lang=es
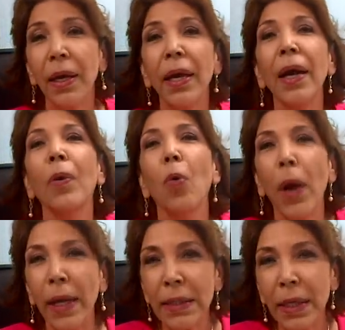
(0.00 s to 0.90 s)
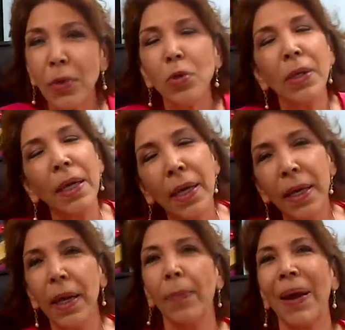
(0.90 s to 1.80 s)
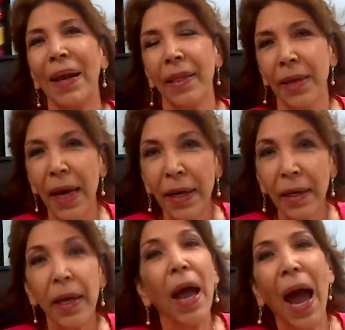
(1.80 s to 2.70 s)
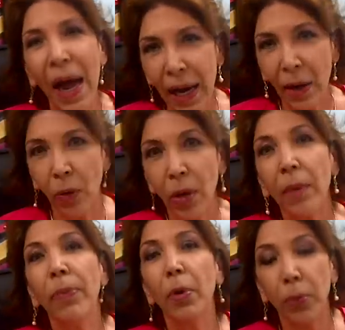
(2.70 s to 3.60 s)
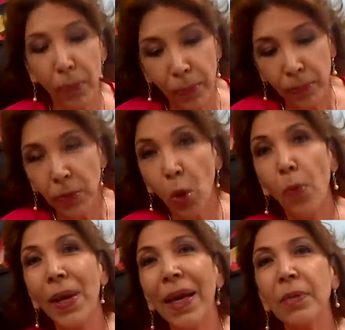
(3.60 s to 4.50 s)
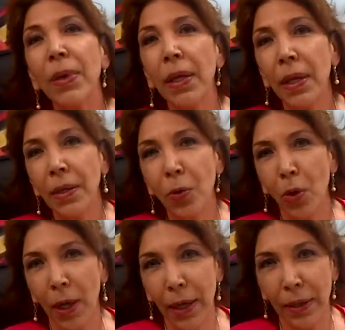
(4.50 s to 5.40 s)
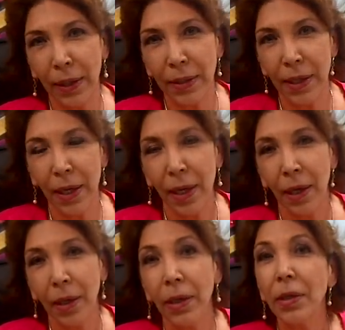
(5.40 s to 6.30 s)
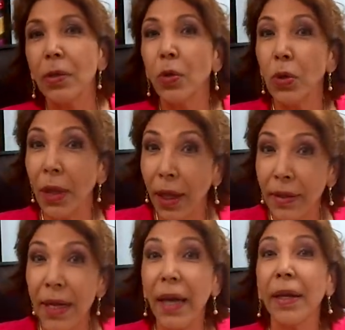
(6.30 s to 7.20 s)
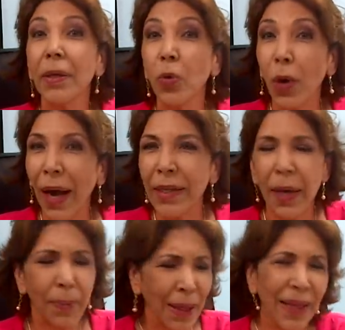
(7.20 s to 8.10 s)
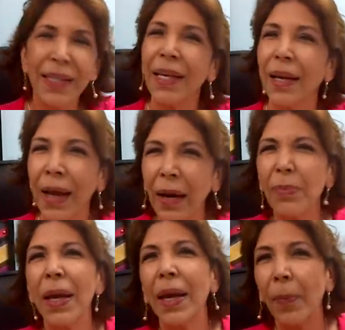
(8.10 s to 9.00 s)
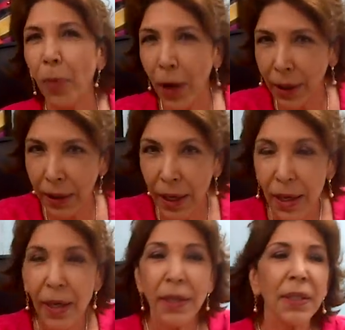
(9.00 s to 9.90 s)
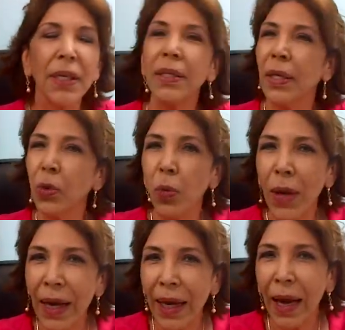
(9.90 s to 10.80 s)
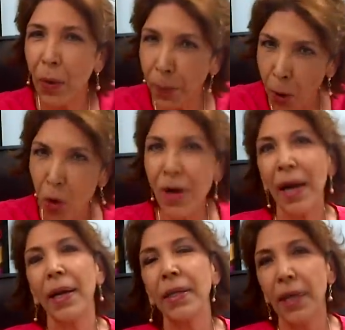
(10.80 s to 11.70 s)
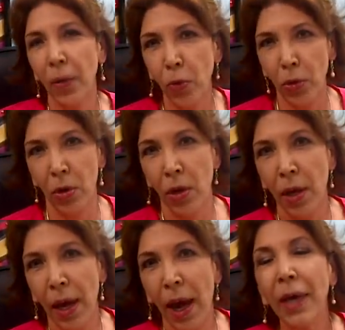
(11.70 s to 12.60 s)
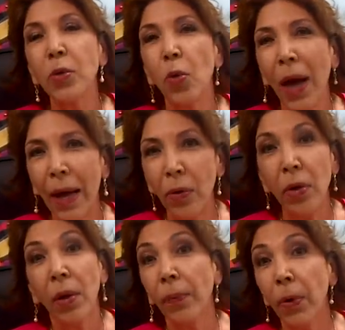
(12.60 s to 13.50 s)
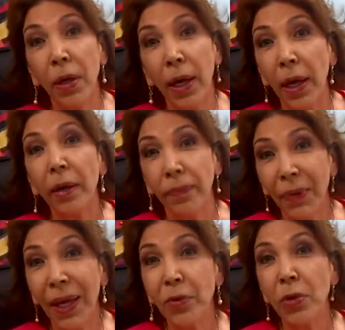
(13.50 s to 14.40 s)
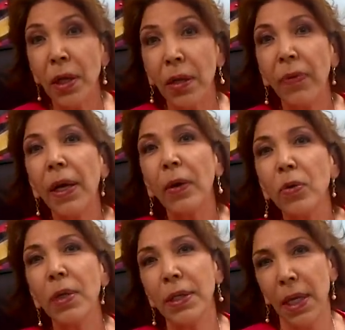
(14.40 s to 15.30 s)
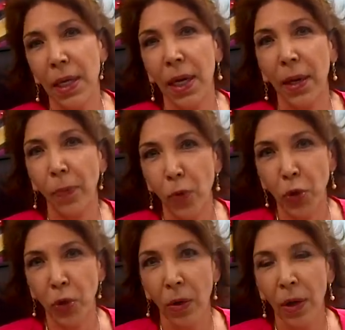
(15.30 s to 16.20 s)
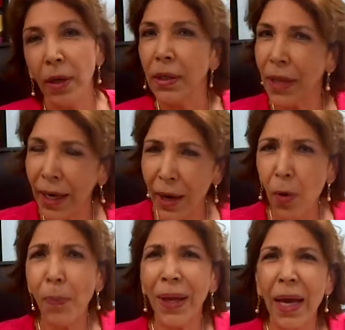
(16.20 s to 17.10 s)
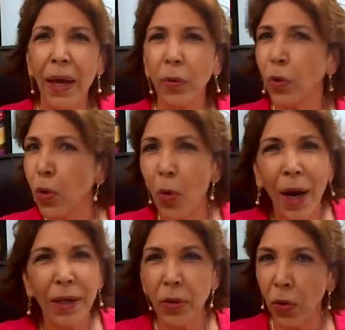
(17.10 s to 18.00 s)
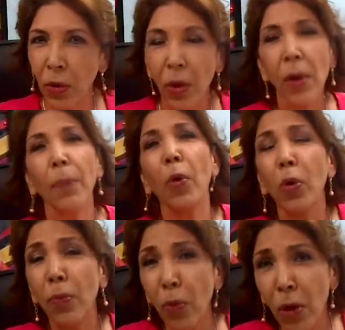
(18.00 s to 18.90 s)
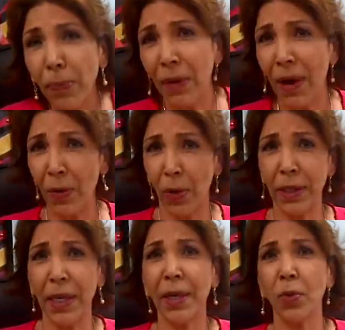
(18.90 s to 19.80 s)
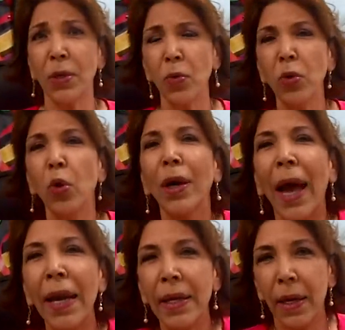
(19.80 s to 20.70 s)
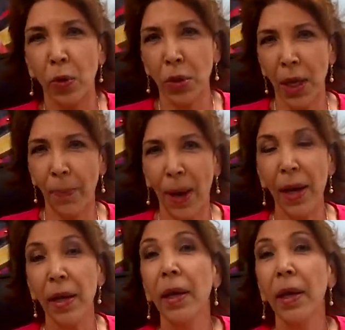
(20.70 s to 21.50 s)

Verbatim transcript: ¿Qué cuesta? Si usted quiere ir a parrandear, hágalo, pero tome las medidas correctas. Si usted sale de su casa, aprenda a cerrar bien la puerta. Si se sube al carro, póngale el seguro a su carro porque eso significa que usted se quiere mucho. Salga acompañado, no lo haga solo, por muy privado que sea su asunto, que alguien lo sepa.